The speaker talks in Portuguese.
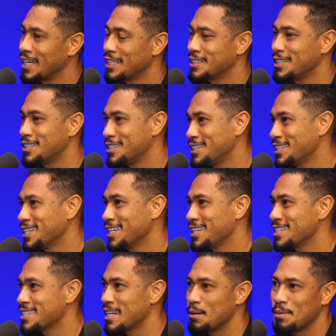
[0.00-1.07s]
de dia
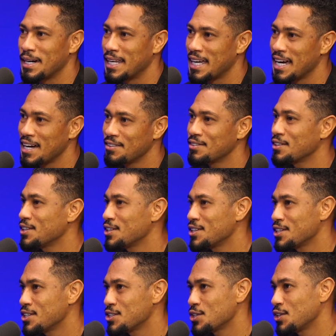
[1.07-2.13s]
eles trabalhavam
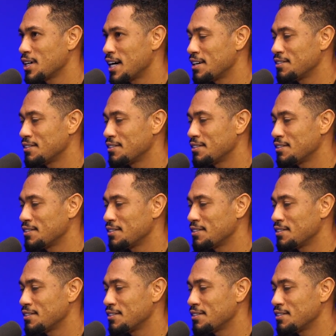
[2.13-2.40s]
e jogavam à